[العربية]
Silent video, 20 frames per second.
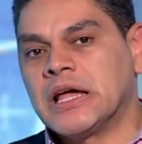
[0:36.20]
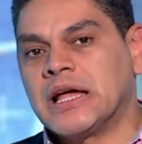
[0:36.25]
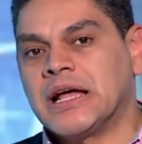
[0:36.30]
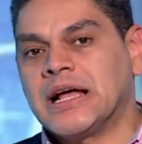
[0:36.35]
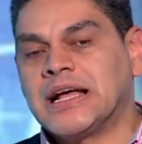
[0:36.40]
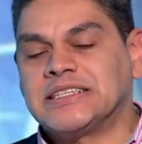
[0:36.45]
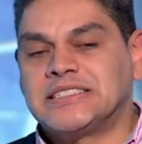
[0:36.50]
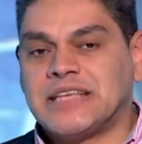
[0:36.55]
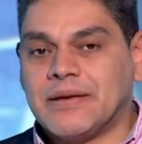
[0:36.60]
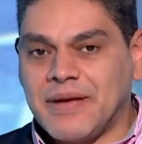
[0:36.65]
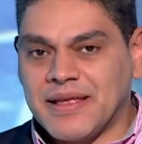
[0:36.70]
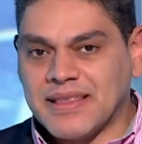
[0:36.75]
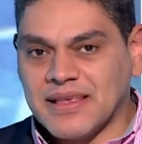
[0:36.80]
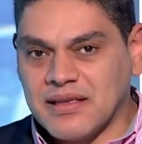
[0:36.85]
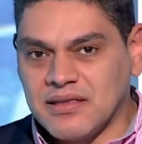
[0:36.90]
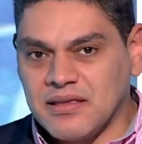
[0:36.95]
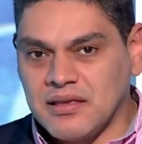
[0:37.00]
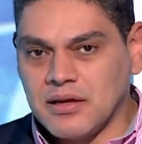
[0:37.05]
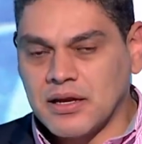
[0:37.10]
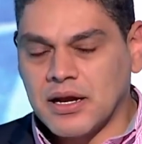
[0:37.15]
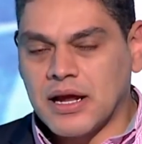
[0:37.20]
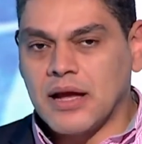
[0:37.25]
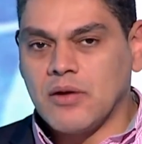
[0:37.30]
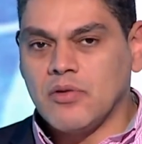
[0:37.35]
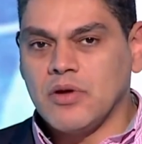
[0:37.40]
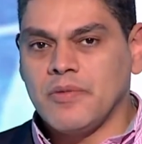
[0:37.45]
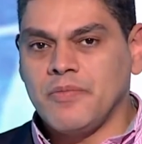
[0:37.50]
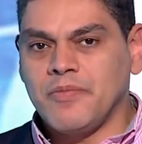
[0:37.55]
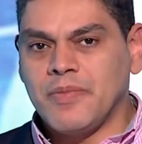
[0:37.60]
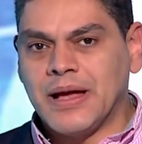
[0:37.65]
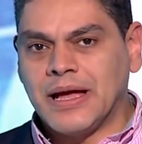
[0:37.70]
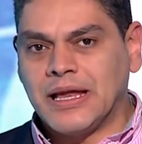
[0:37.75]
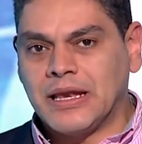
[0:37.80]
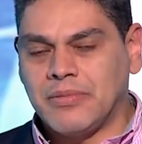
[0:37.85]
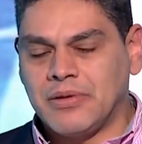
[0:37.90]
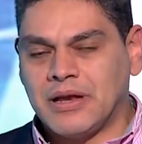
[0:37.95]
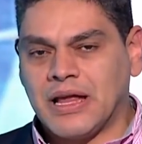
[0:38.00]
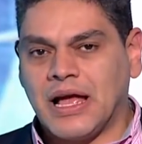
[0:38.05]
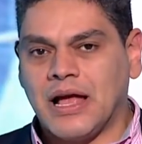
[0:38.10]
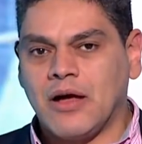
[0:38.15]
حسابات كتيره قوي احنا
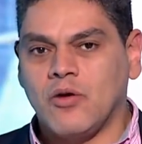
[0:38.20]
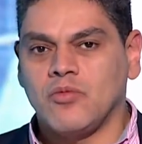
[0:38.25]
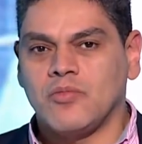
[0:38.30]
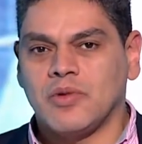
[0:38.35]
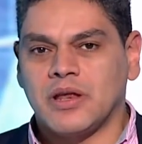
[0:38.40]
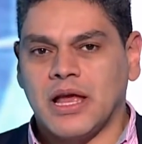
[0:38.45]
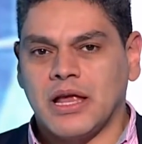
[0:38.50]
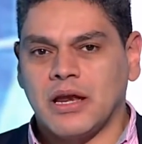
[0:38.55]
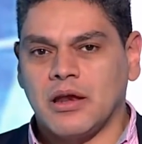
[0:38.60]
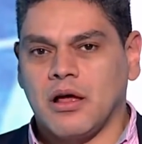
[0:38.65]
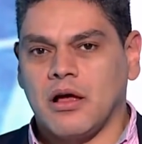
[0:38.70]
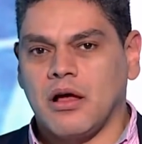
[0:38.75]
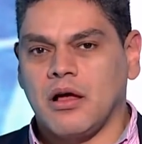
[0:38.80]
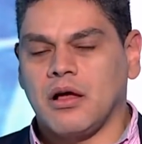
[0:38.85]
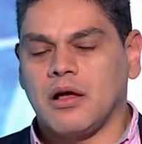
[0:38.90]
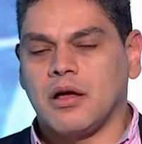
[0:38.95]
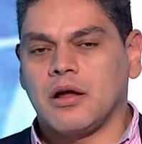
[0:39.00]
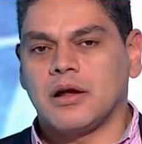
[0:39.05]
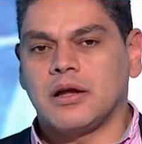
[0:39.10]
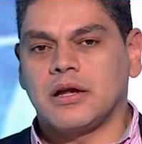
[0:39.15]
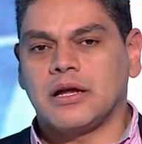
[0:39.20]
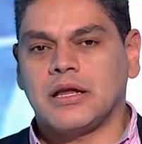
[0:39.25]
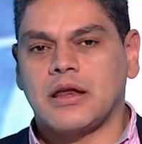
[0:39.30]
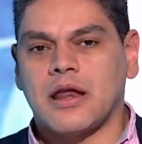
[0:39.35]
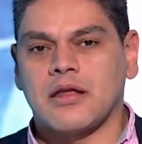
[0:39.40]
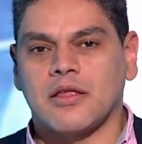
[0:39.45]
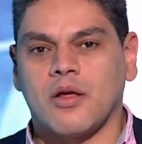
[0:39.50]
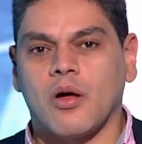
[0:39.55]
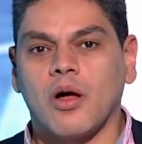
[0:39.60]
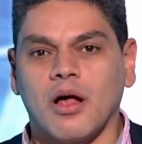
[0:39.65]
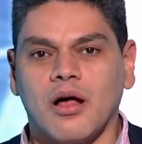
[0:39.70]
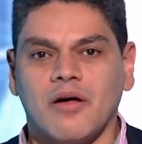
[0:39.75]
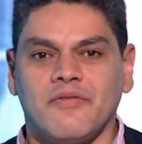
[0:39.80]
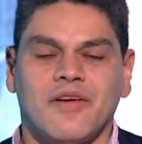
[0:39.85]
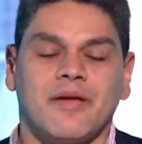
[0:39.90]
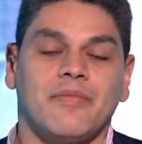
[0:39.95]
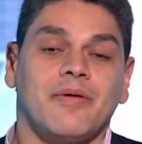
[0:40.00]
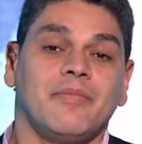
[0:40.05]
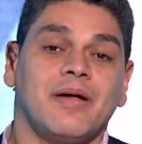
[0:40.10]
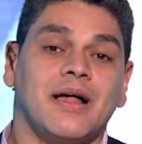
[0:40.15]
بنحاول من ان لاخر ان احنا
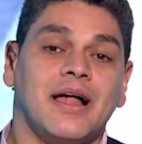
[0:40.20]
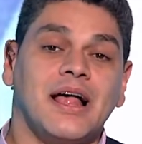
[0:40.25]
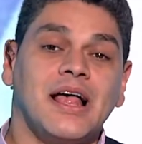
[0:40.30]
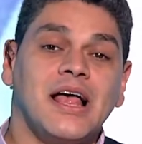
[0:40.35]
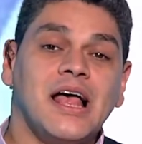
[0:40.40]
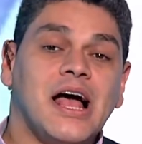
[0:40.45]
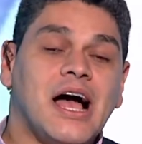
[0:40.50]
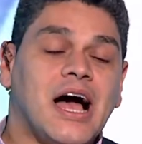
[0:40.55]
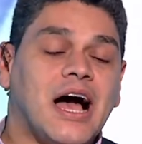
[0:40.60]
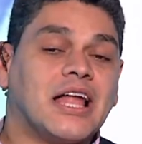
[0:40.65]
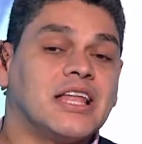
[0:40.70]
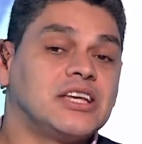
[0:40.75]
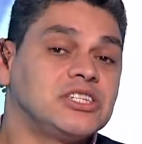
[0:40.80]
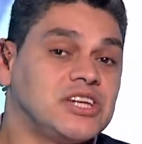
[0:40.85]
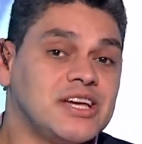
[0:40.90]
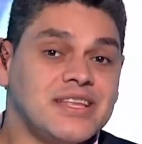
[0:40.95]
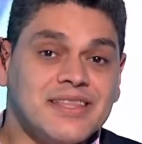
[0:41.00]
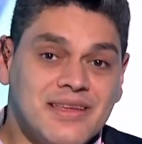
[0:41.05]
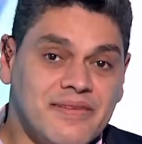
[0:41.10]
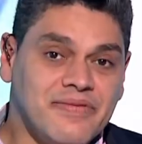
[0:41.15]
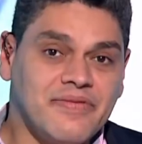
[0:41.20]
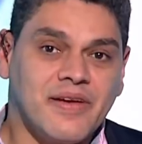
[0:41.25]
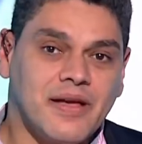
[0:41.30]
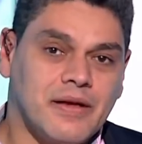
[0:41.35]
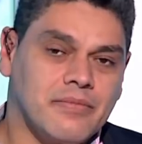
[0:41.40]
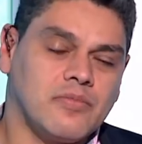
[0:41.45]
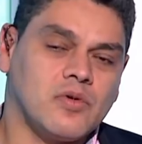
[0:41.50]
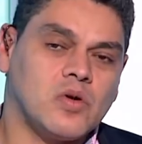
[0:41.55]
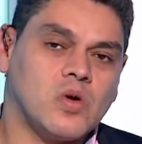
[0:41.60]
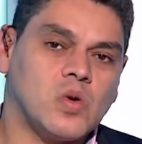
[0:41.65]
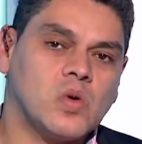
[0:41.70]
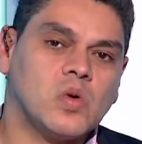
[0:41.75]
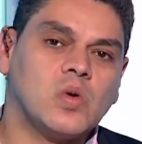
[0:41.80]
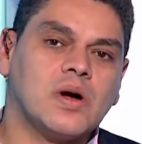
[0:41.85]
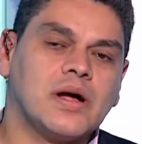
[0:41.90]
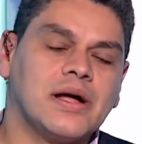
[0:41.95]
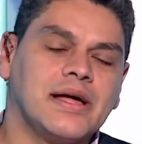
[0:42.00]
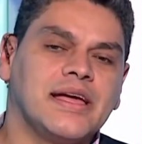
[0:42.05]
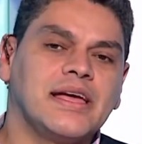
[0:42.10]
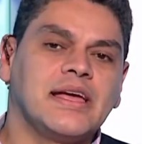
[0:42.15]
نتوقف امامها علشان نفهم
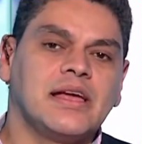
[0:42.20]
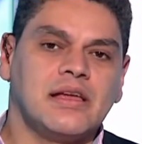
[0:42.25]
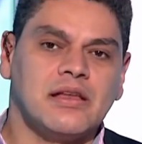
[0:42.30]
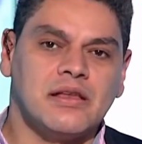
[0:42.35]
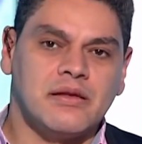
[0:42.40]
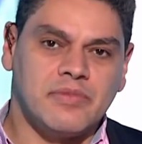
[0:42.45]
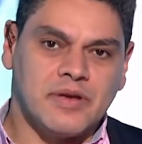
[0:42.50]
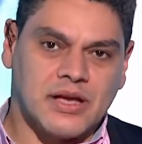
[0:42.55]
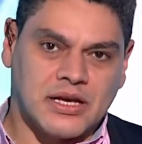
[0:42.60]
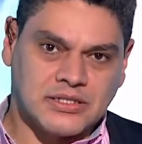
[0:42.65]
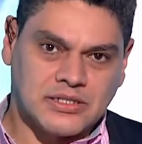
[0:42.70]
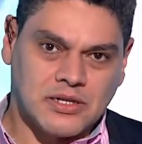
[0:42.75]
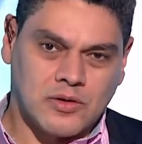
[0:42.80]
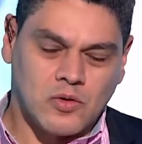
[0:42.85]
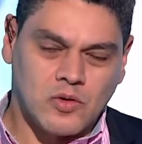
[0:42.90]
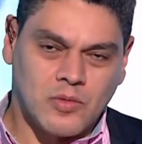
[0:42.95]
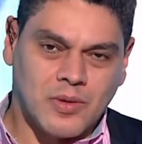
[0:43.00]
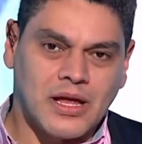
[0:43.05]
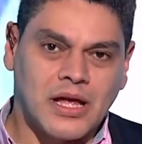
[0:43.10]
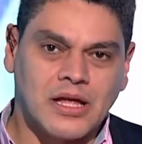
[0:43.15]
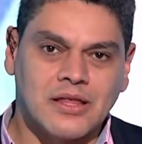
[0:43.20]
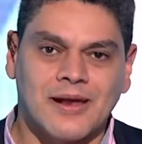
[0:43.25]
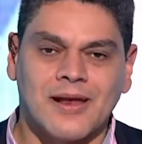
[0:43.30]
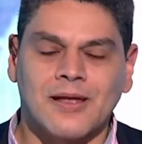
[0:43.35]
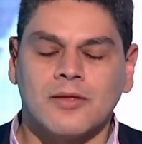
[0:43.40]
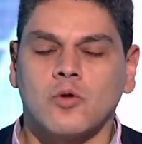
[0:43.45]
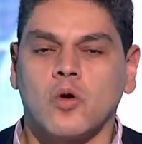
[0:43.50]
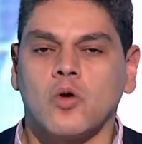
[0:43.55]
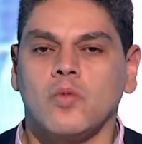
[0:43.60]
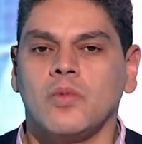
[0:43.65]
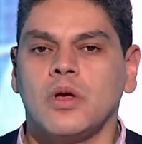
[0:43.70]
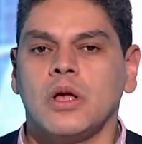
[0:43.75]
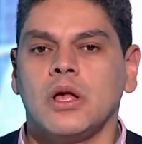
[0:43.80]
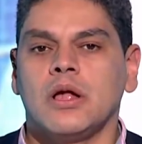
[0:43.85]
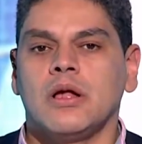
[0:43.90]
هو ايه اللي بيحصل خدوا بال حضراتكم